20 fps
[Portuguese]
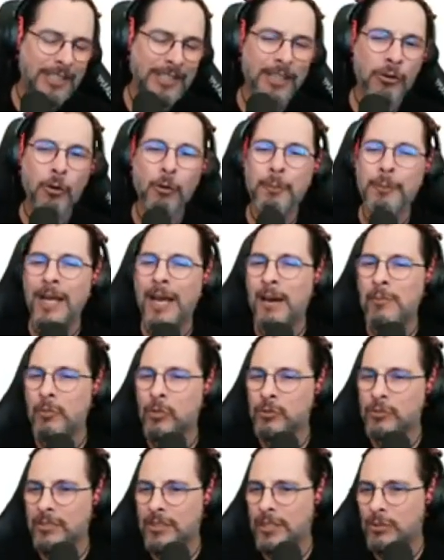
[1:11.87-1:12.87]
quer copiar a
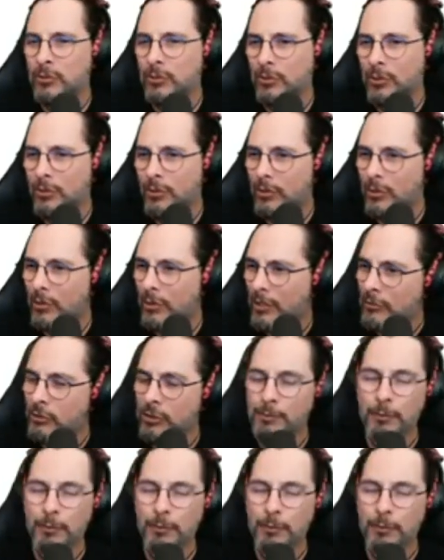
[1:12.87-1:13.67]
música do, do